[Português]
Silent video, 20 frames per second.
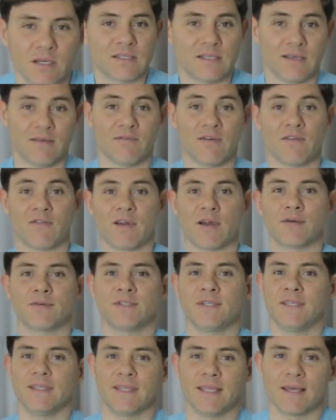Você vai ficar o
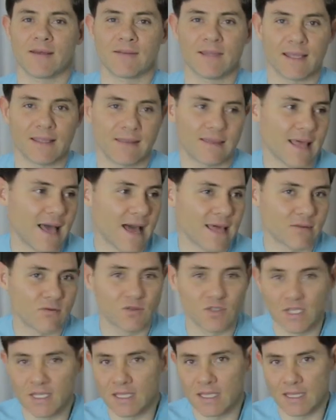dia inteiro deitado,
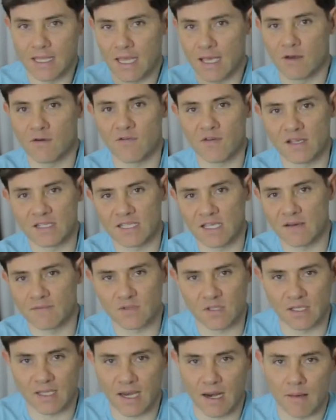o dia inteiro fazendo
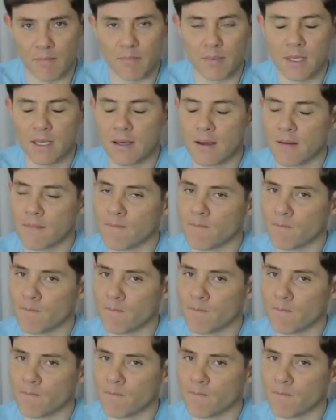fisioterapia?